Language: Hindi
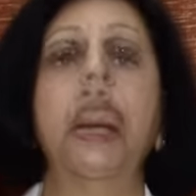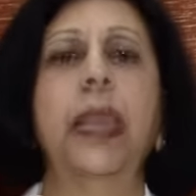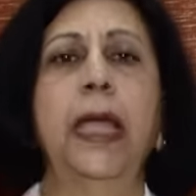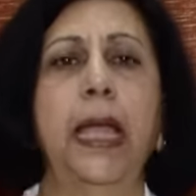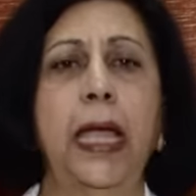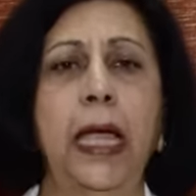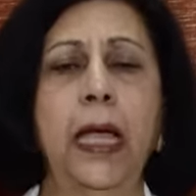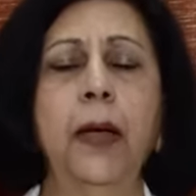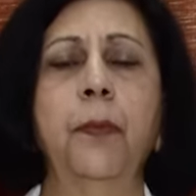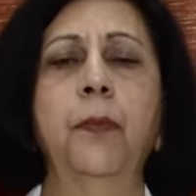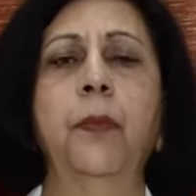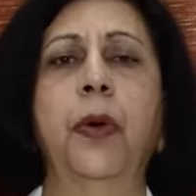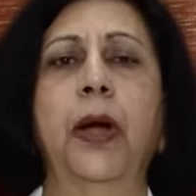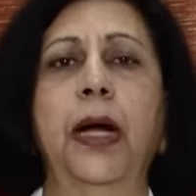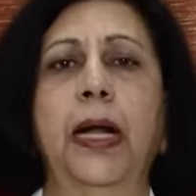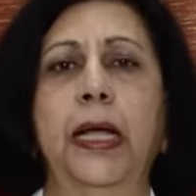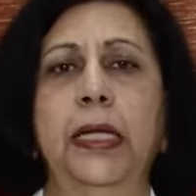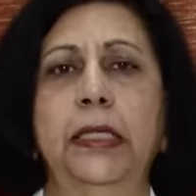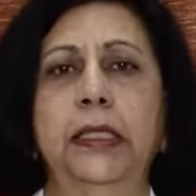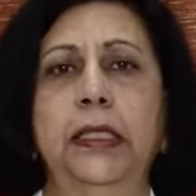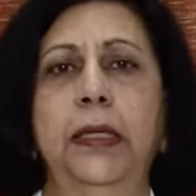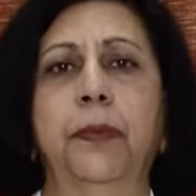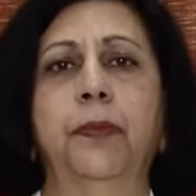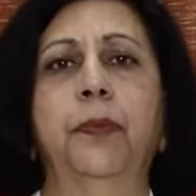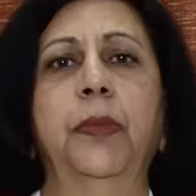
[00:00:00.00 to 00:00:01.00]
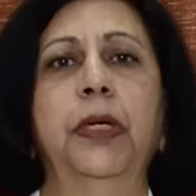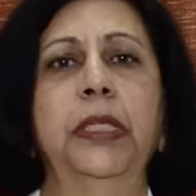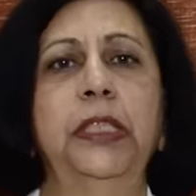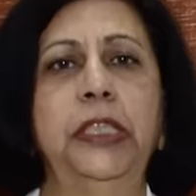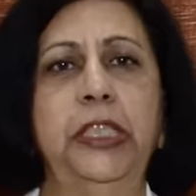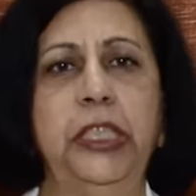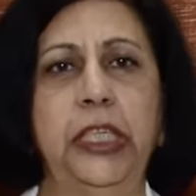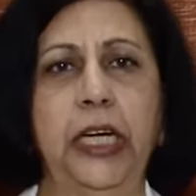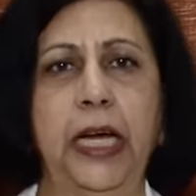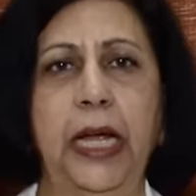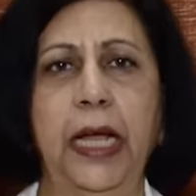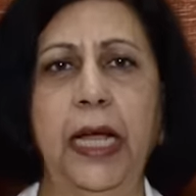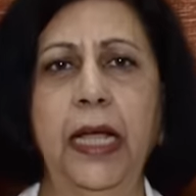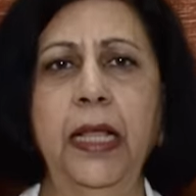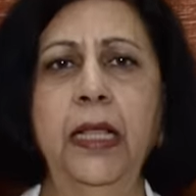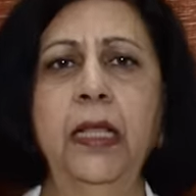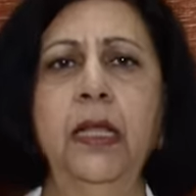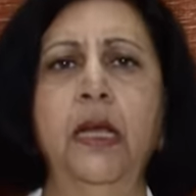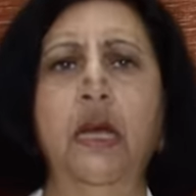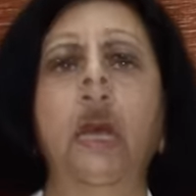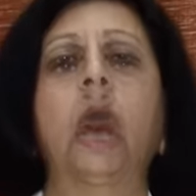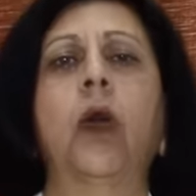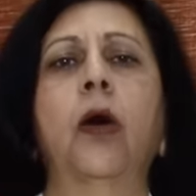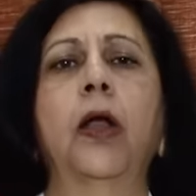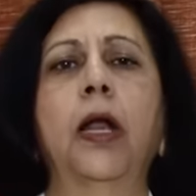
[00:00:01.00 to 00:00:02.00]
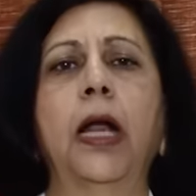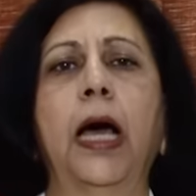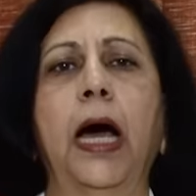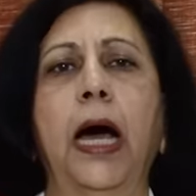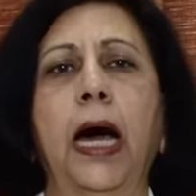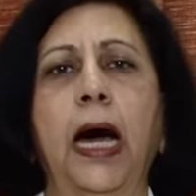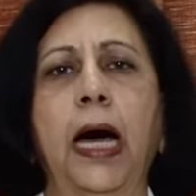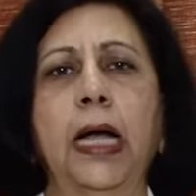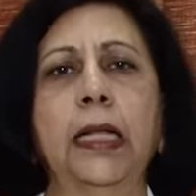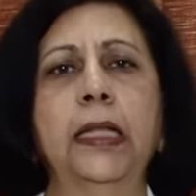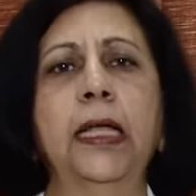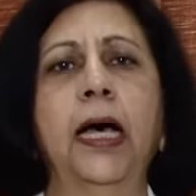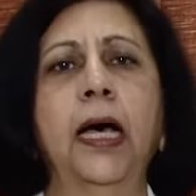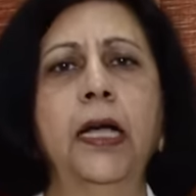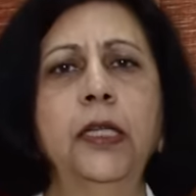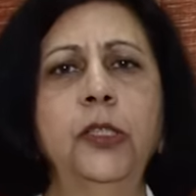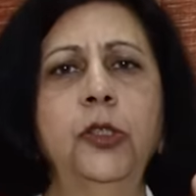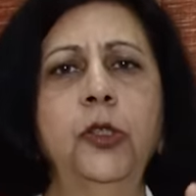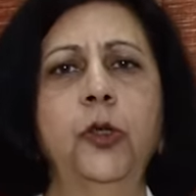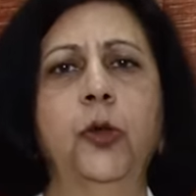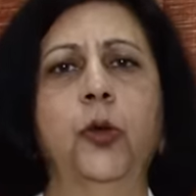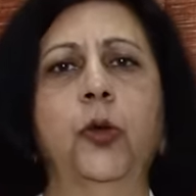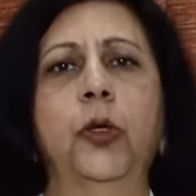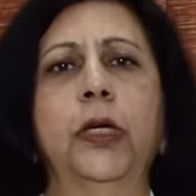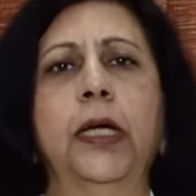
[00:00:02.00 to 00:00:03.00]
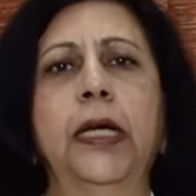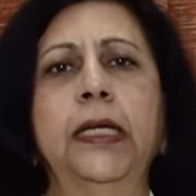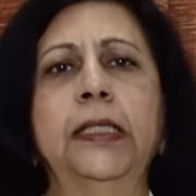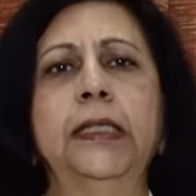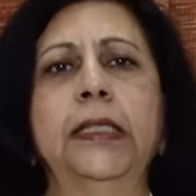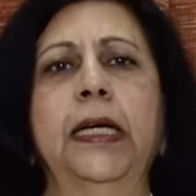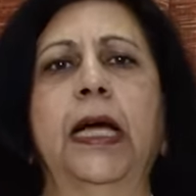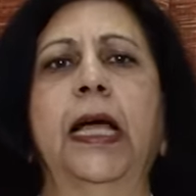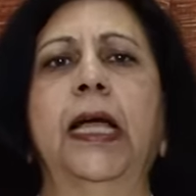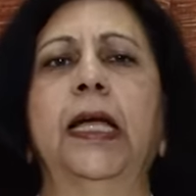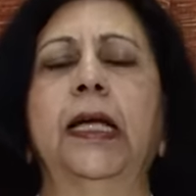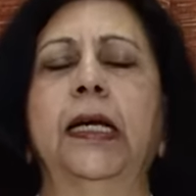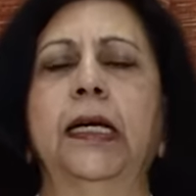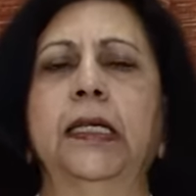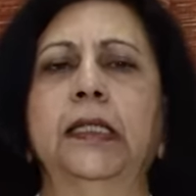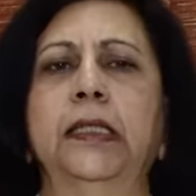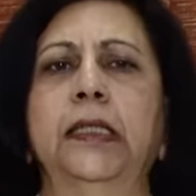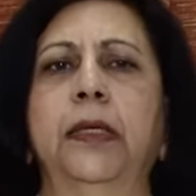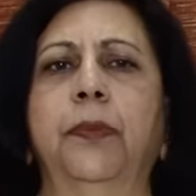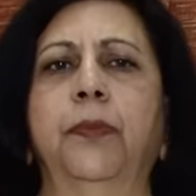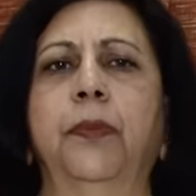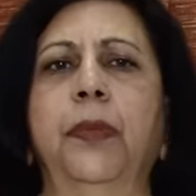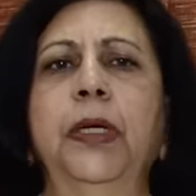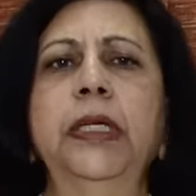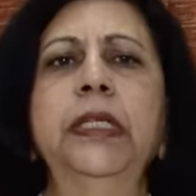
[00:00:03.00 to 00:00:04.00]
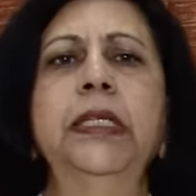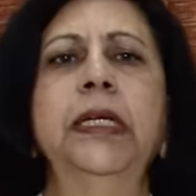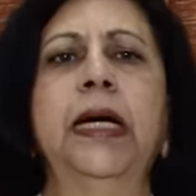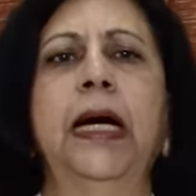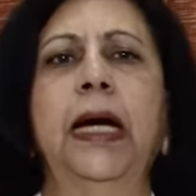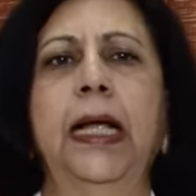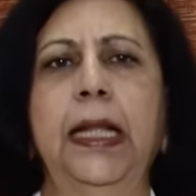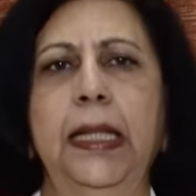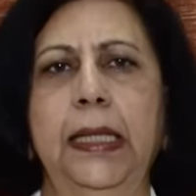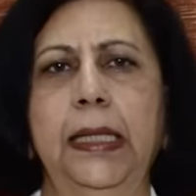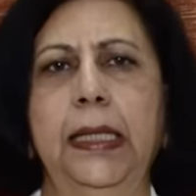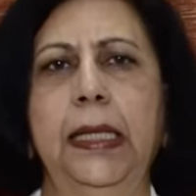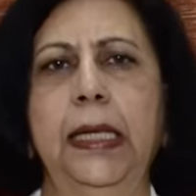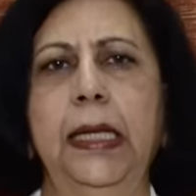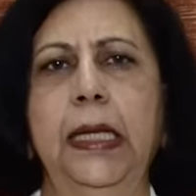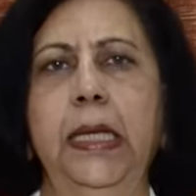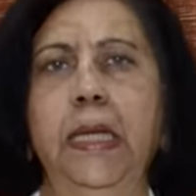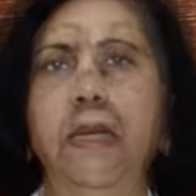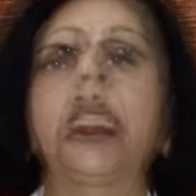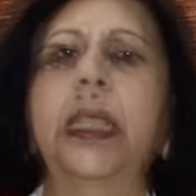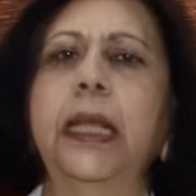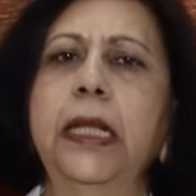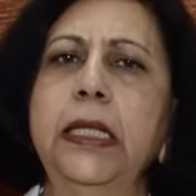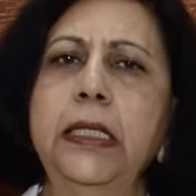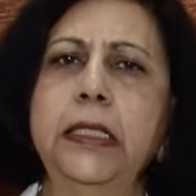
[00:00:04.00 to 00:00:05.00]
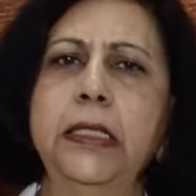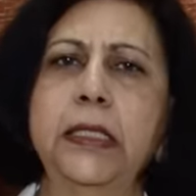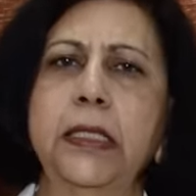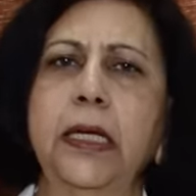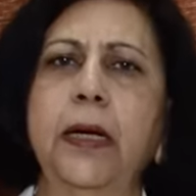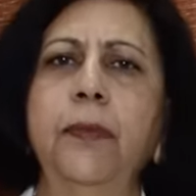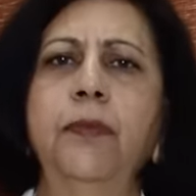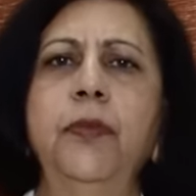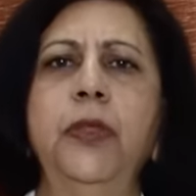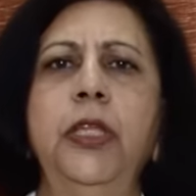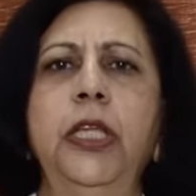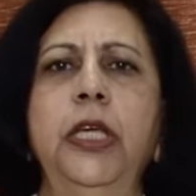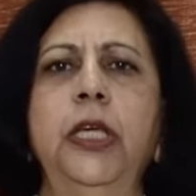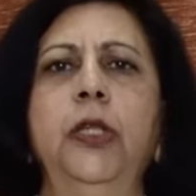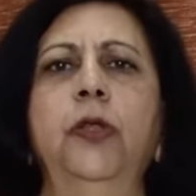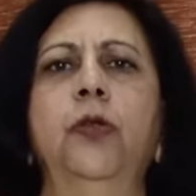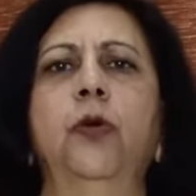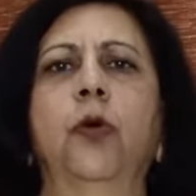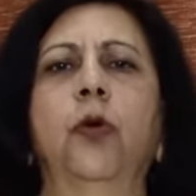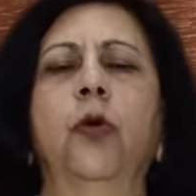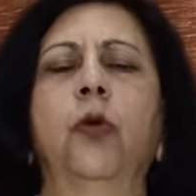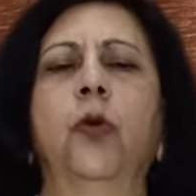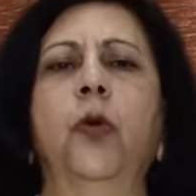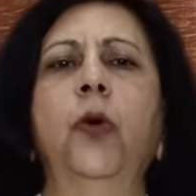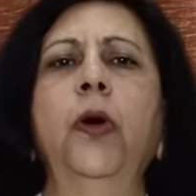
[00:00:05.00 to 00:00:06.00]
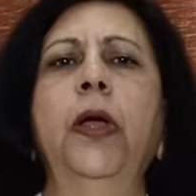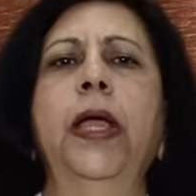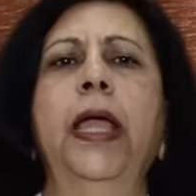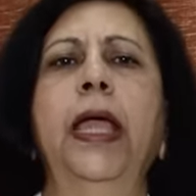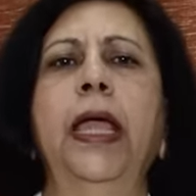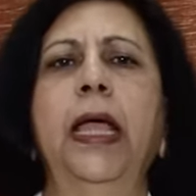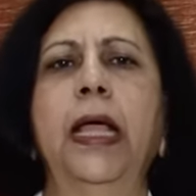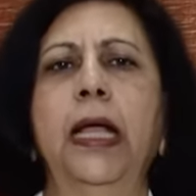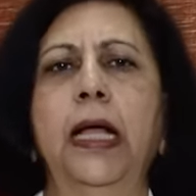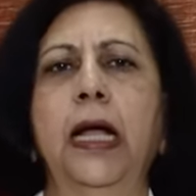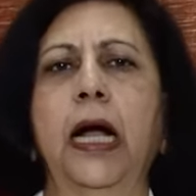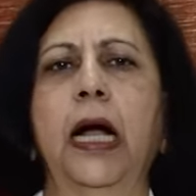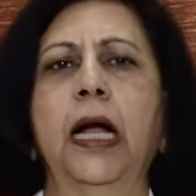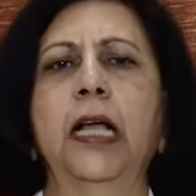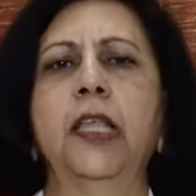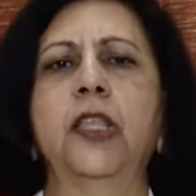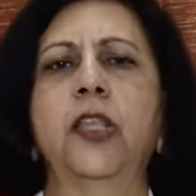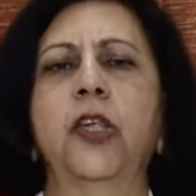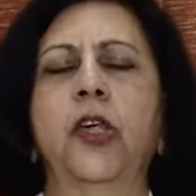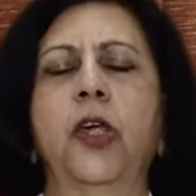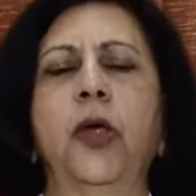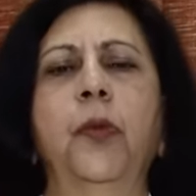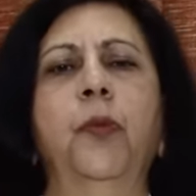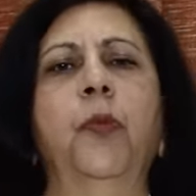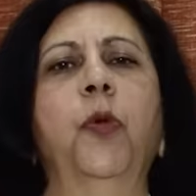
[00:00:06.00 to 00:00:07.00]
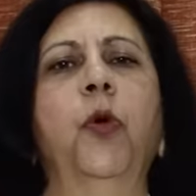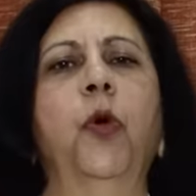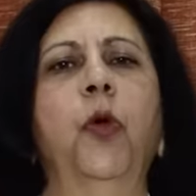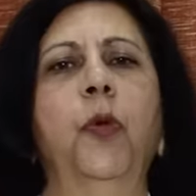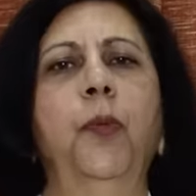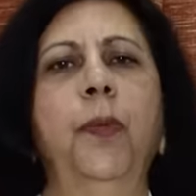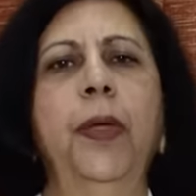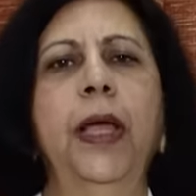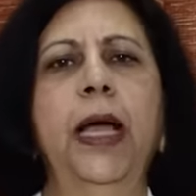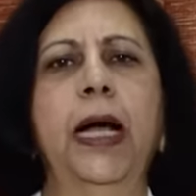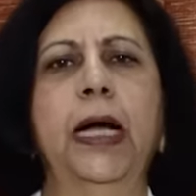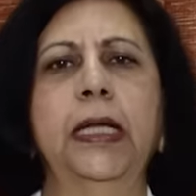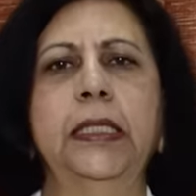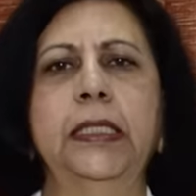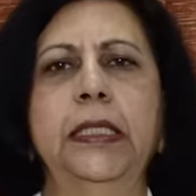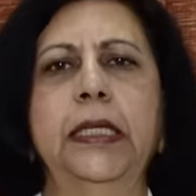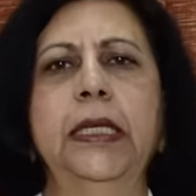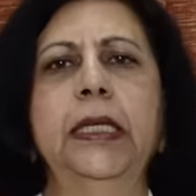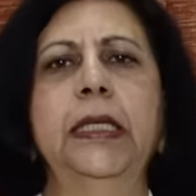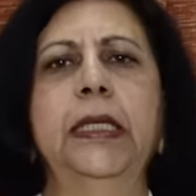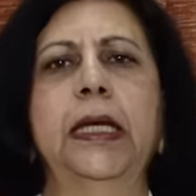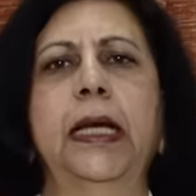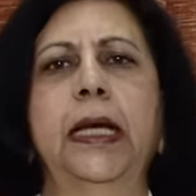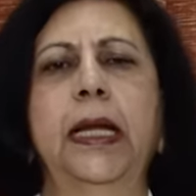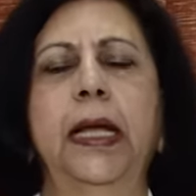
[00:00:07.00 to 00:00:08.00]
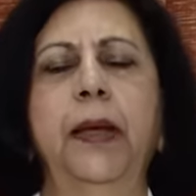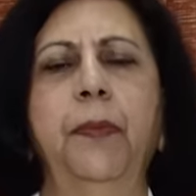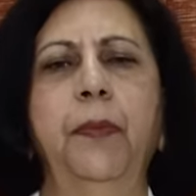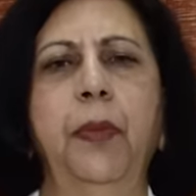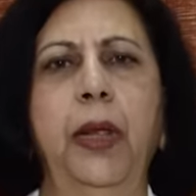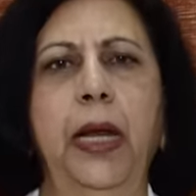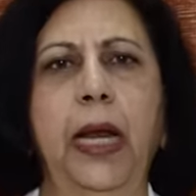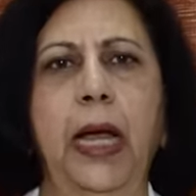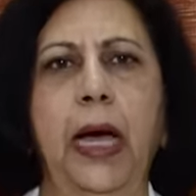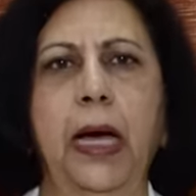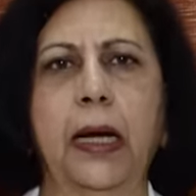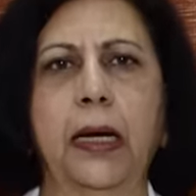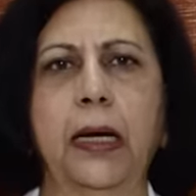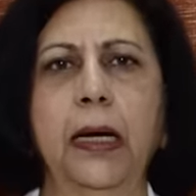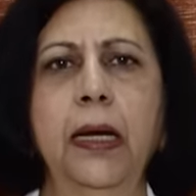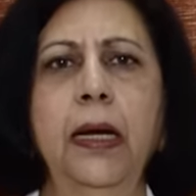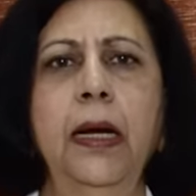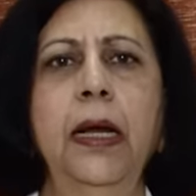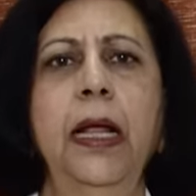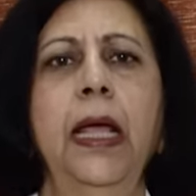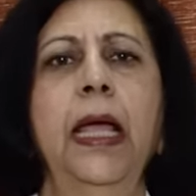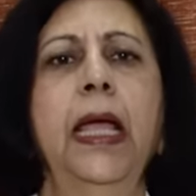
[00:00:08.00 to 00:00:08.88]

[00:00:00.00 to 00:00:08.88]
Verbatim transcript: एक बड़ा चम्मच शहद और आधा छोटा चाय का चम्मच हल्दी इन सब चीज़ों को एक कांच के बोल में अच्छी तरह मिलाकर